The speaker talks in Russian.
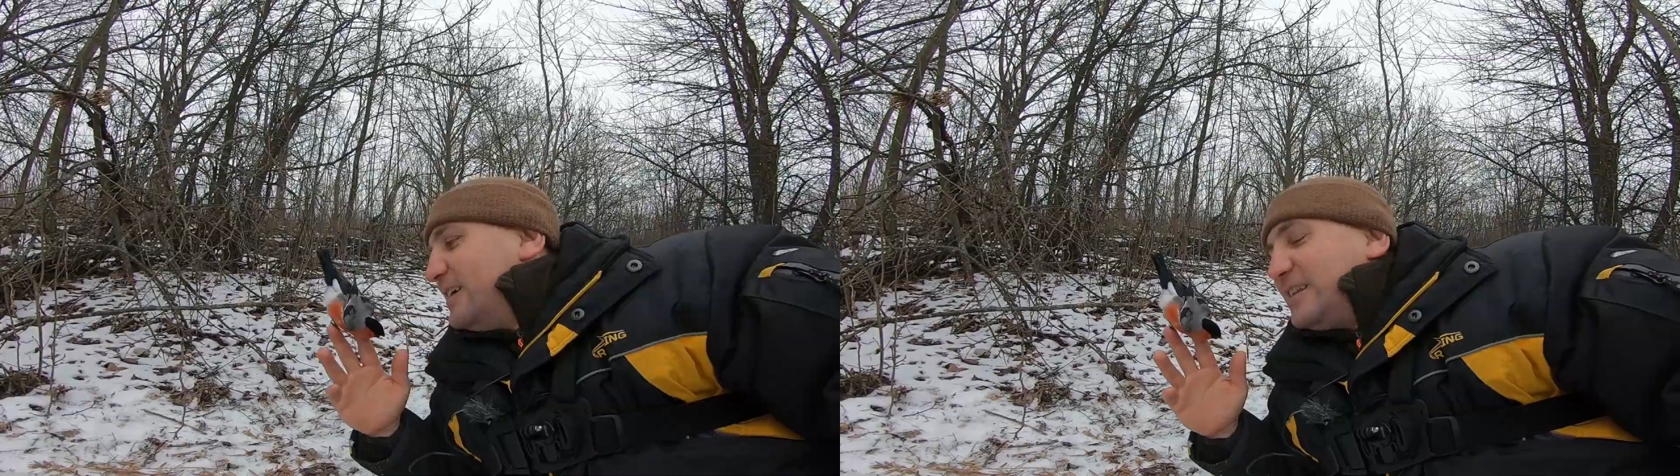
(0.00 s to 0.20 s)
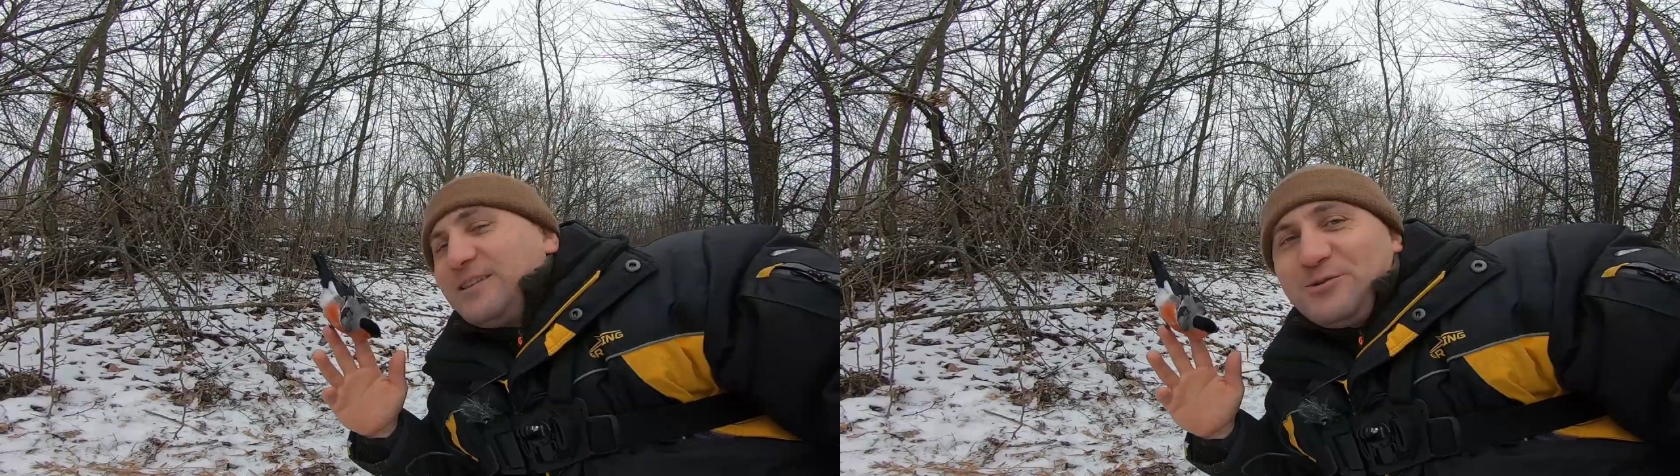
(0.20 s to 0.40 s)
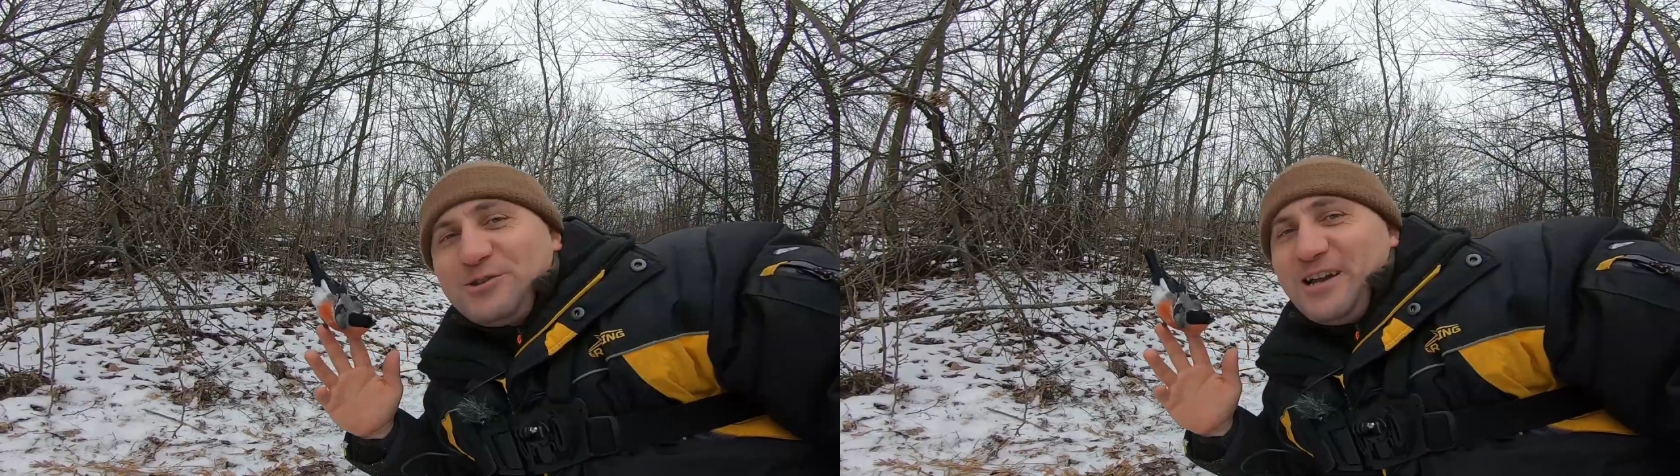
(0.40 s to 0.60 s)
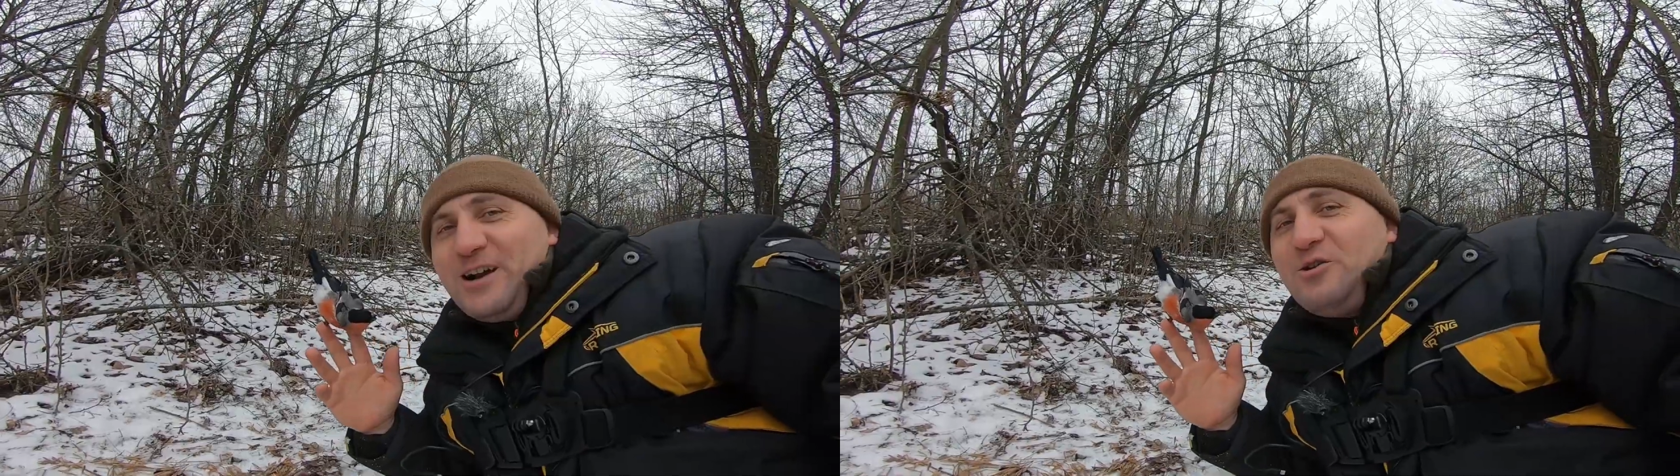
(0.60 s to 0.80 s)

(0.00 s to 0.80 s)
Это русская